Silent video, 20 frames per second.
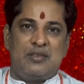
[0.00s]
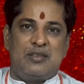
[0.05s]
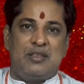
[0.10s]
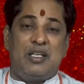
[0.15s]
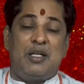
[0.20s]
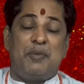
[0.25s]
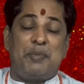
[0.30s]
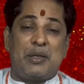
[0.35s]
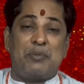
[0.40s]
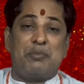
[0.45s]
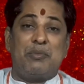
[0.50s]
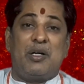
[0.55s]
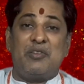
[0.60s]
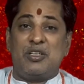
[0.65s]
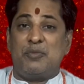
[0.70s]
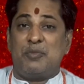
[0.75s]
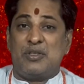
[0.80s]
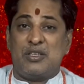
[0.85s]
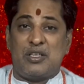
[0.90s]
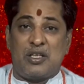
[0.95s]
ఈ
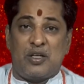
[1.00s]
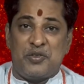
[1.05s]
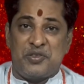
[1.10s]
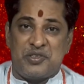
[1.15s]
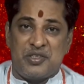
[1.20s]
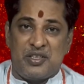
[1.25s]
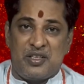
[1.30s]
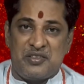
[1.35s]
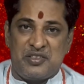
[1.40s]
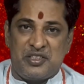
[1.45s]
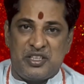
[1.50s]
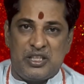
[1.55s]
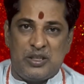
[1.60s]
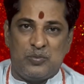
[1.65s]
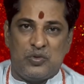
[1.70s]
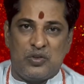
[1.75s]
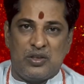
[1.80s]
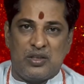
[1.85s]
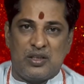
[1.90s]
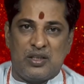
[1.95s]
పద్మావతి మంత్ర అనుష్ఠానం చేయడం
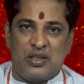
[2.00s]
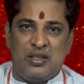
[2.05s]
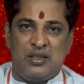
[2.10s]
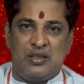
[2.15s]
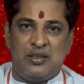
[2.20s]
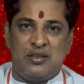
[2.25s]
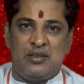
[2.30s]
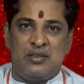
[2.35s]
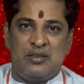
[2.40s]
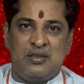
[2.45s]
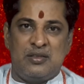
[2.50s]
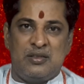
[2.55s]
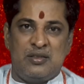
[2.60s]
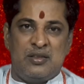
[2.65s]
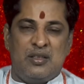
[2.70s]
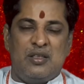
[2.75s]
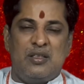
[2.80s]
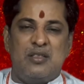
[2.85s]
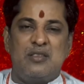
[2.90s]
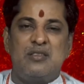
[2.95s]
మూలంగా
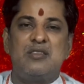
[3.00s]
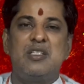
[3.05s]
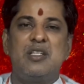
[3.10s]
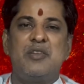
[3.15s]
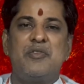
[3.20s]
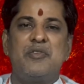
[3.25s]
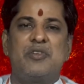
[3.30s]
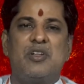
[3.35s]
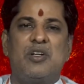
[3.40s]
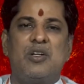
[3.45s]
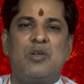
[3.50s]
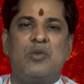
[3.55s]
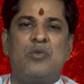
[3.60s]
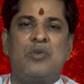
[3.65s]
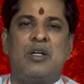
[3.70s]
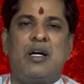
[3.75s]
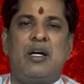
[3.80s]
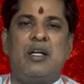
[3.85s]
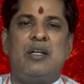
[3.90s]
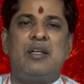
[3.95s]
జీవితంలో
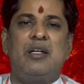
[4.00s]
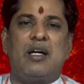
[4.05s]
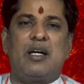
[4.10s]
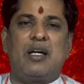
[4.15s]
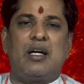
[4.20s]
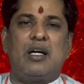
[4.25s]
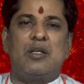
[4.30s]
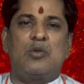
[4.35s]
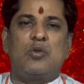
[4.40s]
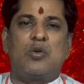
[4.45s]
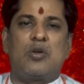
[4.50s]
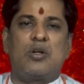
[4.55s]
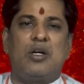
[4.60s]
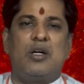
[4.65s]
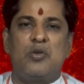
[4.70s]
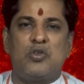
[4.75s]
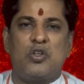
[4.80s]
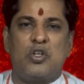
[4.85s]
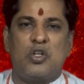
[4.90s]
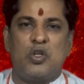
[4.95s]
ఉన్న అన్ని రకాల
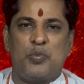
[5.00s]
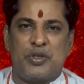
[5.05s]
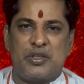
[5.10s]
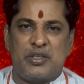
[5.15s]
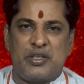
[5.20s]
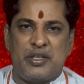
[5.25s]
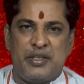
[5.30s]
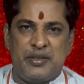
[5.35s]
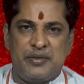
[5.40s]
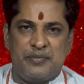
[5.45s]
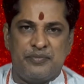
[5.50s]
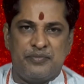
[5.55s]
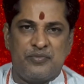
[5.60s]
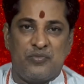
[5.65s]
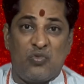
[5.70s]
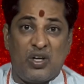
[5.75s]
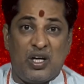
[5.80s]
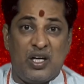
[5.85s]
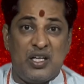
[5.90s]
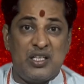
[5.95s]
దుఃఖాలు తొలగిపోతాయి
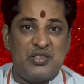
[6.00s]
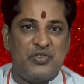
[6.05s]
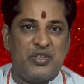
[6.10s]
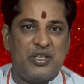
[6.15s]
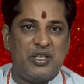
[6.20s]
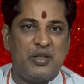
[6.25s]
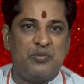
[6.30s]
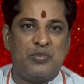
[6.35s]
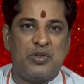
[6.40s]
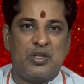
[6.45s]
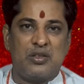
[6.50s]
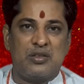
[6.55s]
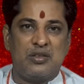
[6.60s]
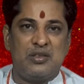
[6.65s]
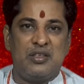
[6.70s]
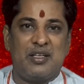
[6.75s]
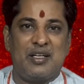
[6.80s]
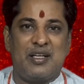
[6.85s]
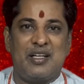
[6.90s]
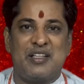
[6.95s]
ఐశ్వర్యం
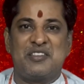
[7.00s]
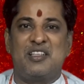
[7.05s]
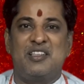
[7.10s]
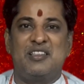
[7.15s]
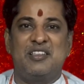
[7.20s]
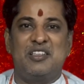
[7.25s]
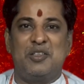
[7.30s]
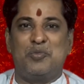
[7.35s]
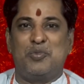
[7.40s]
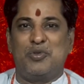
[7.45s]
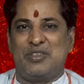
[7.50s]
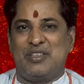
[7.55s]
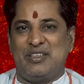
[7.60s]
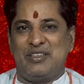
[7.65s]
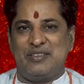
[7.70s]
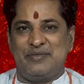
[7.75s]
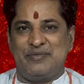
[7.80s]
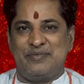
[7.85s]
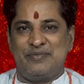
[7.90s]
పడుతుంది కష్టాలు తీరిపోతాయి